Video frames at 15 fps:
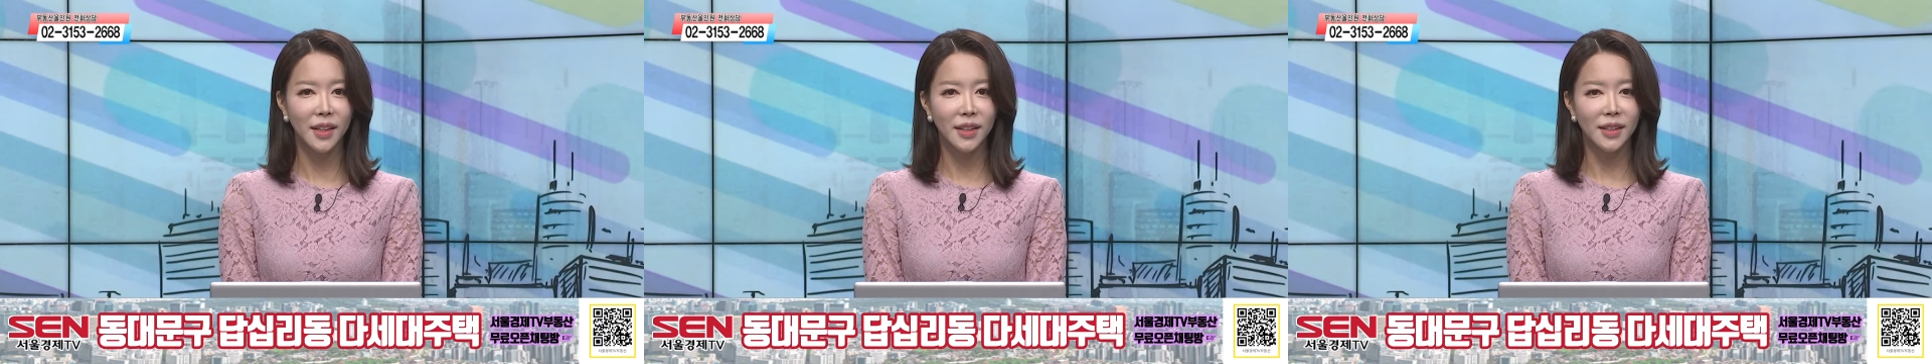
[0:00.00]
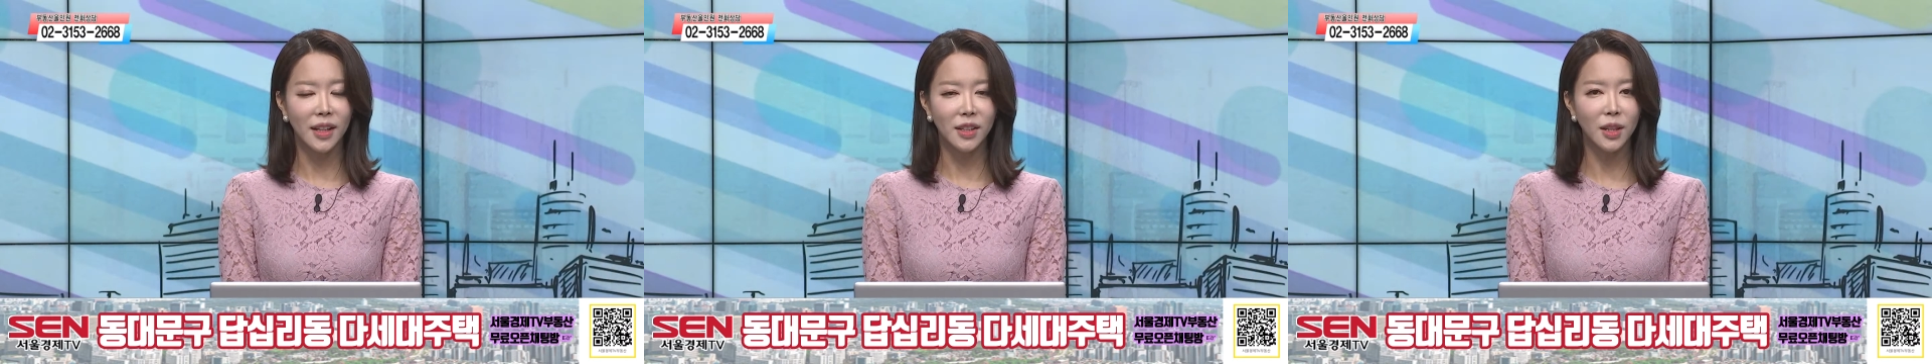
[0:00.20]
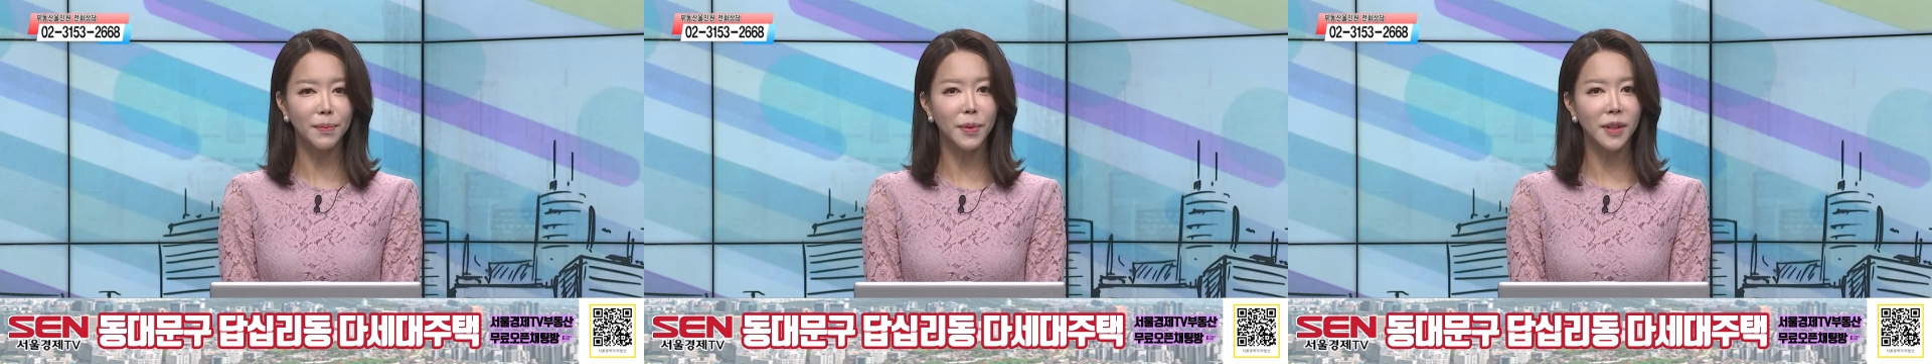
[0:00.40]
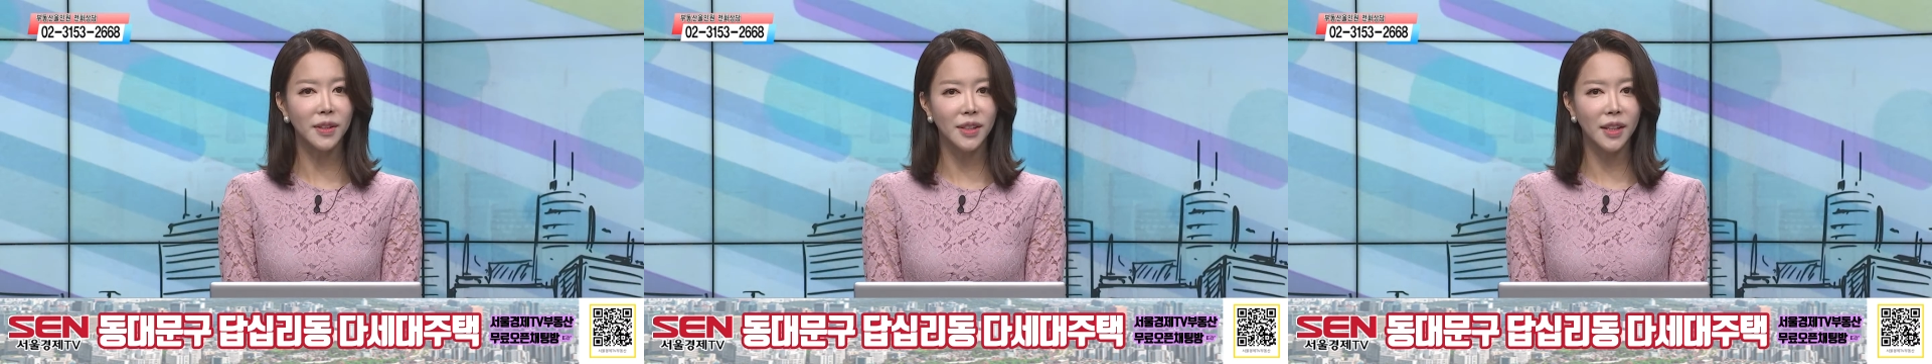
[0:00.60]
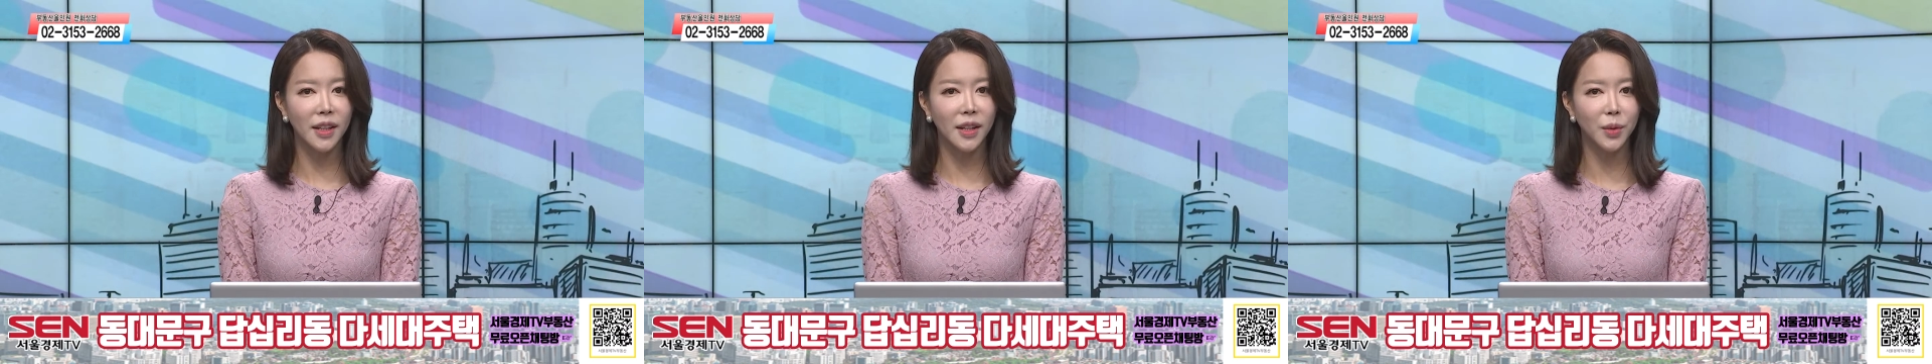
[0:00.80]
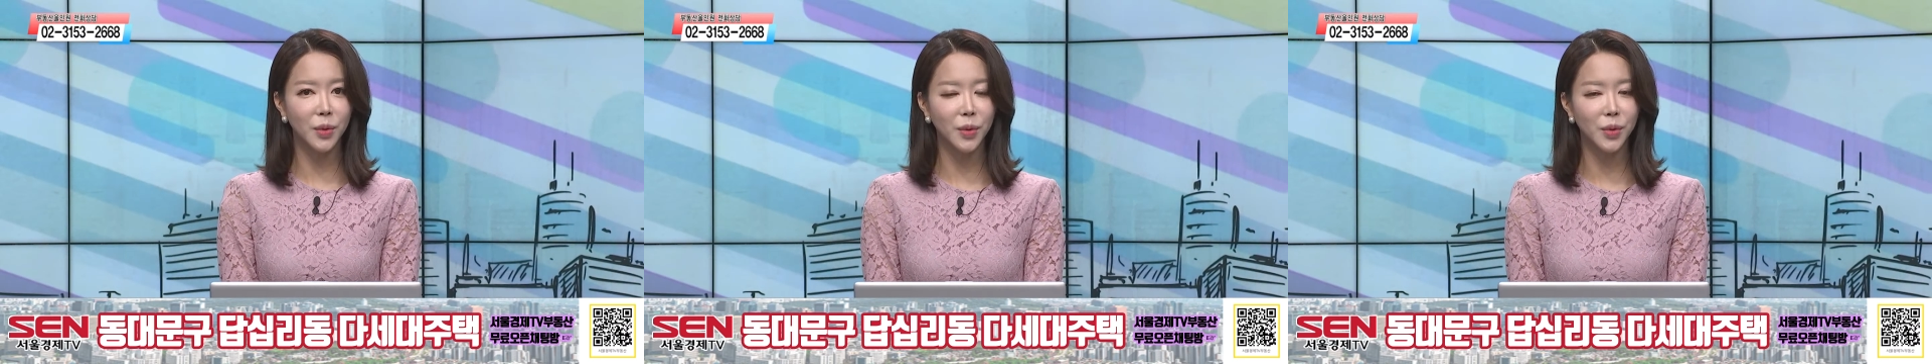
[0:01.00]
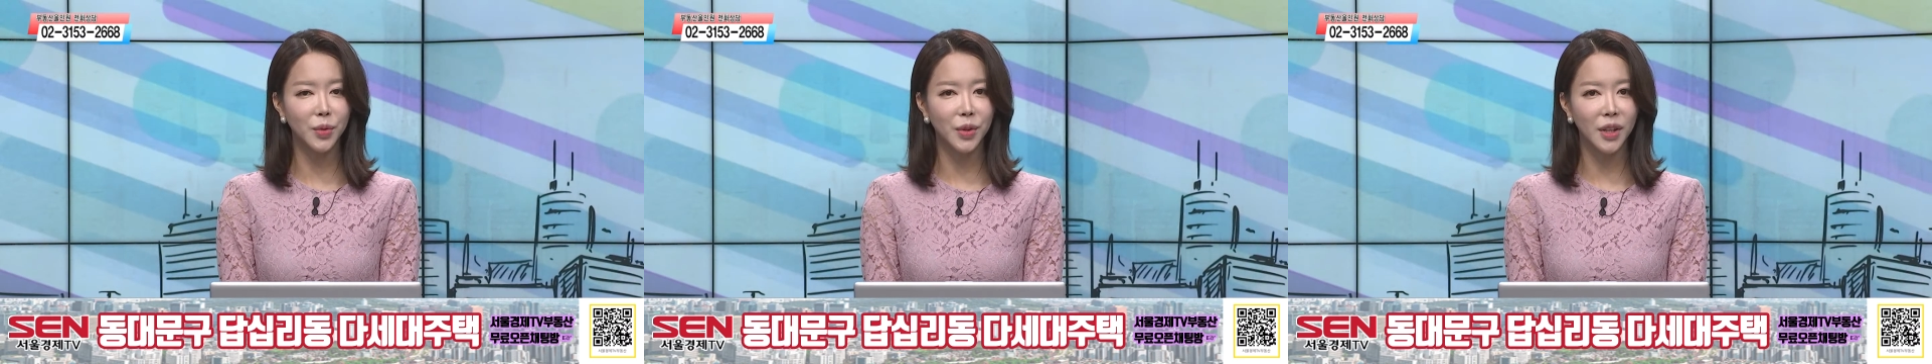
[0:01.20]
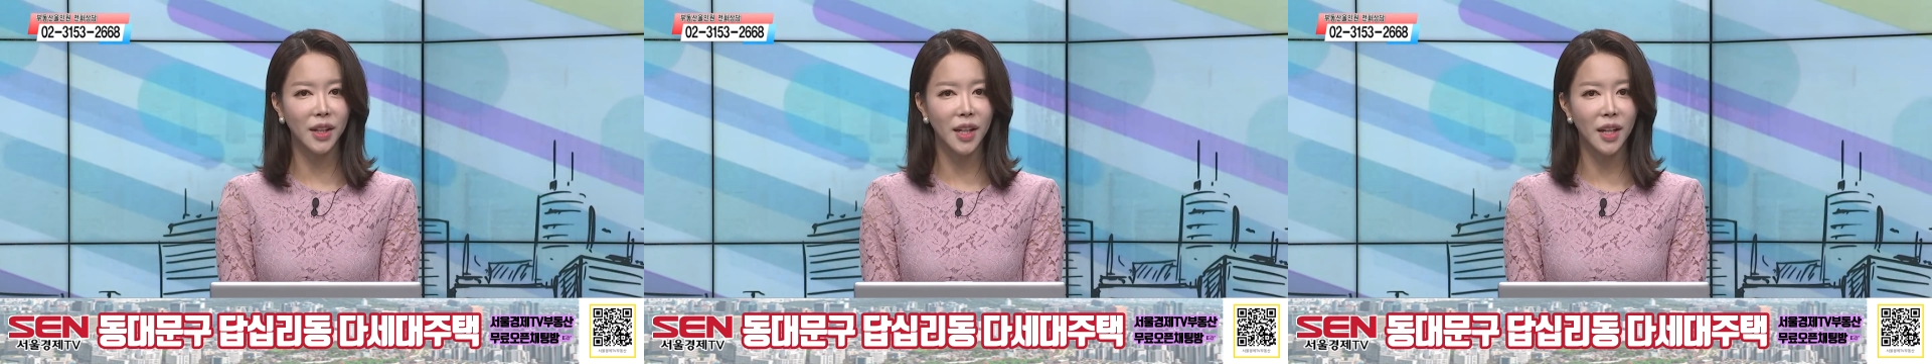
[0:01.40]
자, 첫 번째도
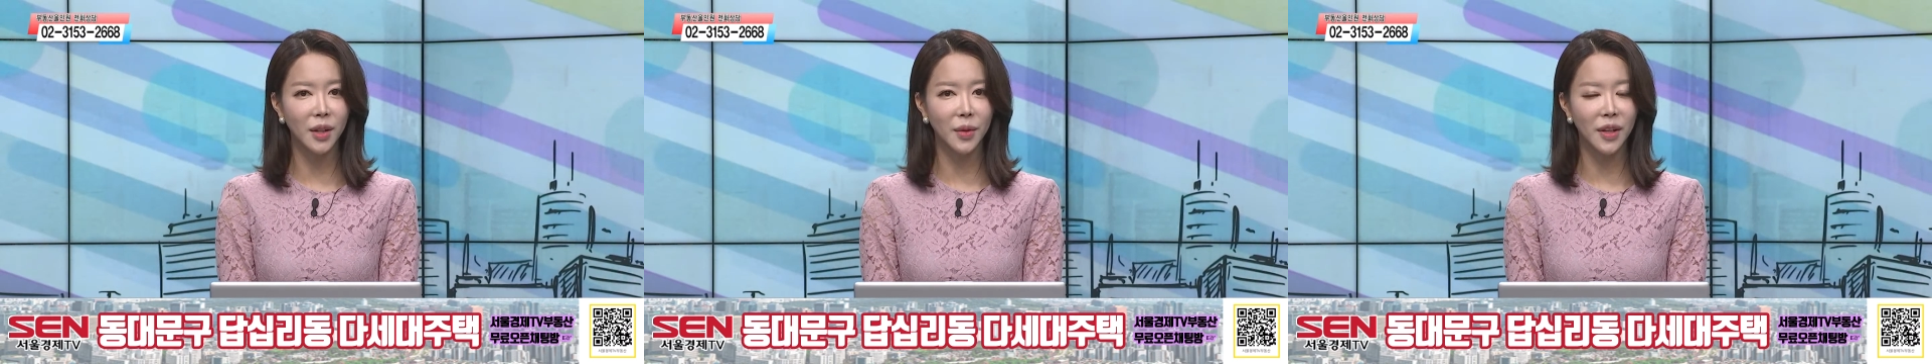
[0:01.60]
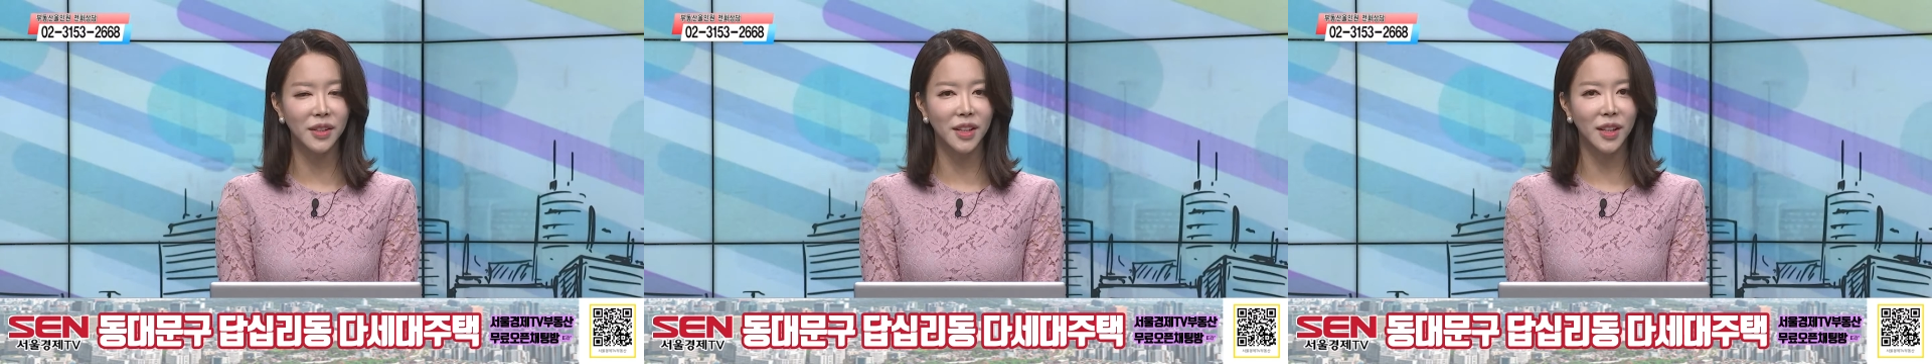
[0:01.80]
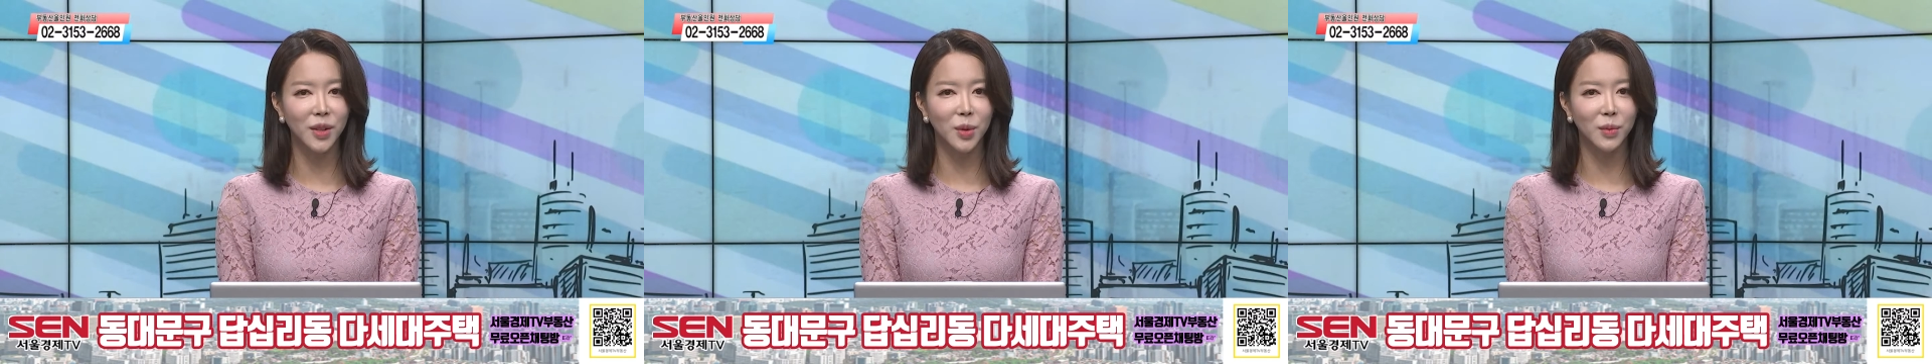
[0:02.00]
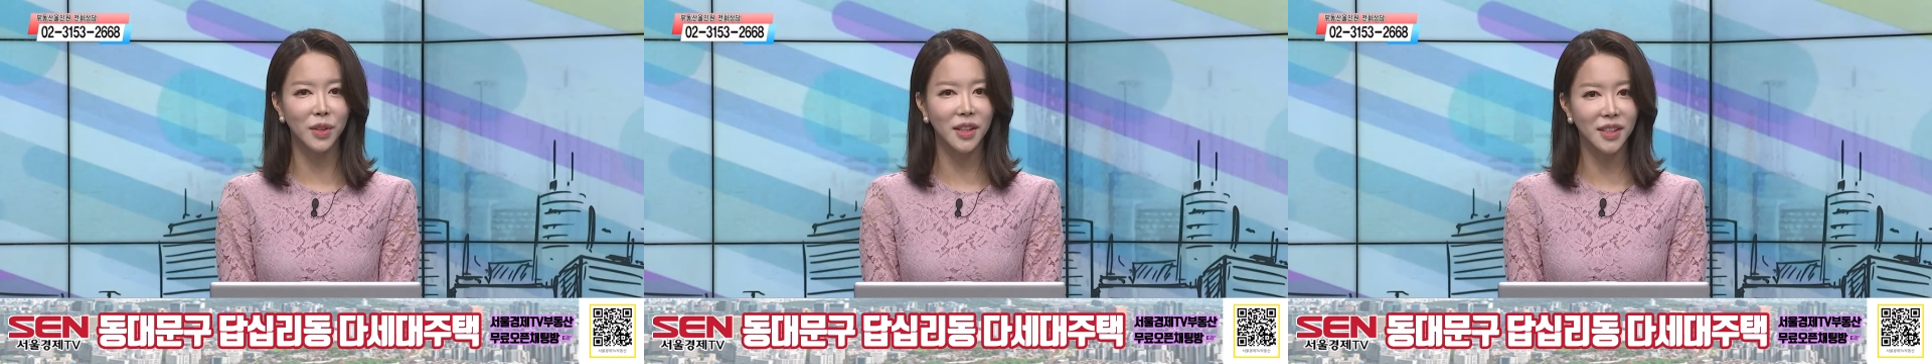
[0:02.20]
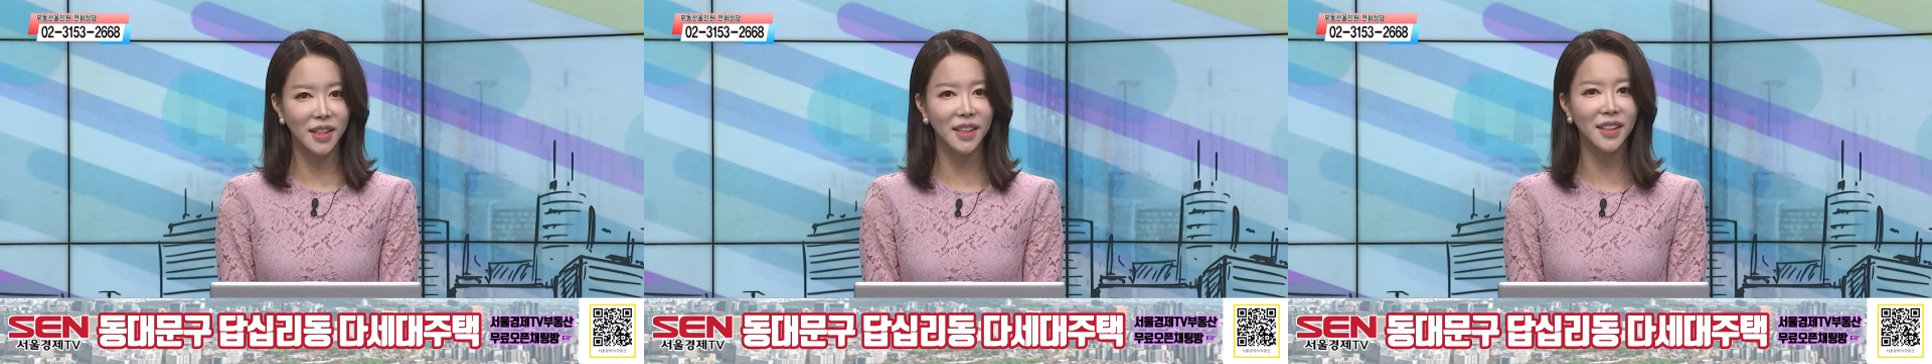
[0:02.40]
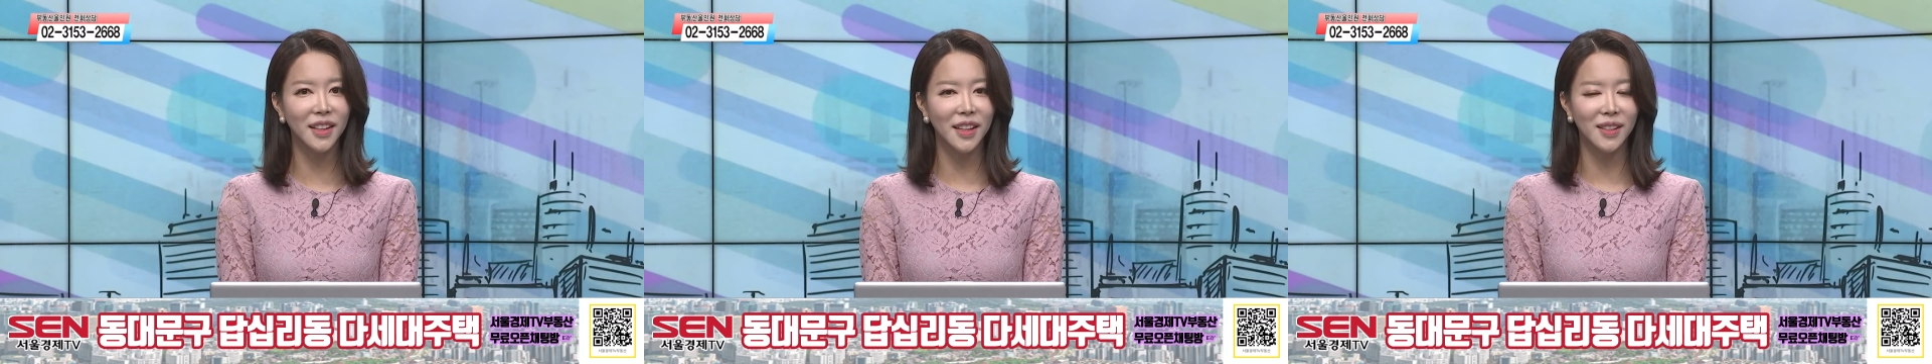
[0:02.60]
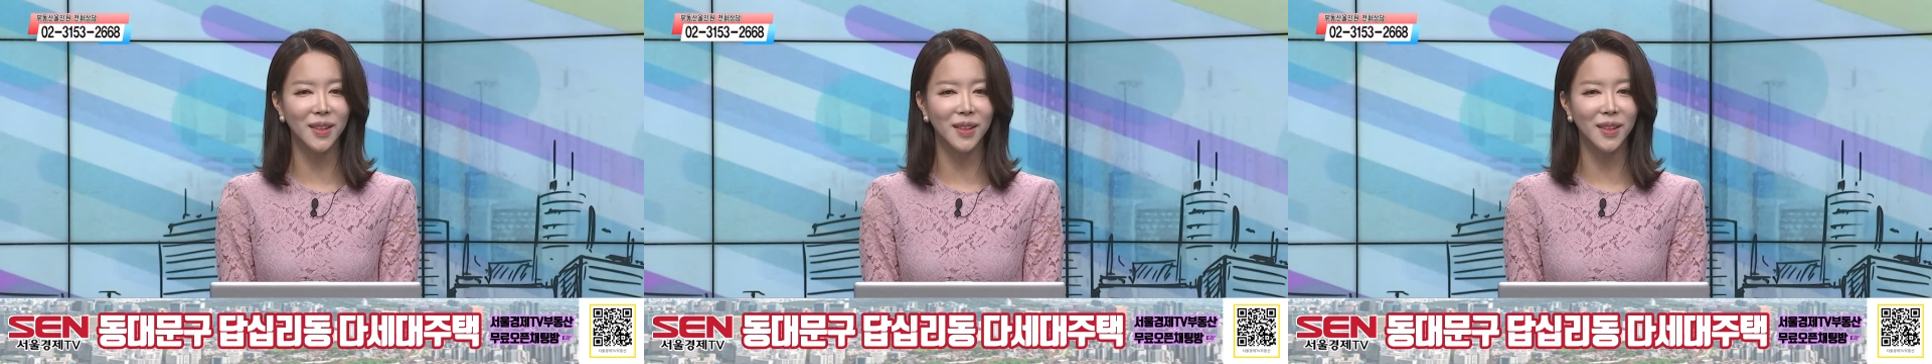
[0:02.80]
우리가 굉장히 좀 특징들이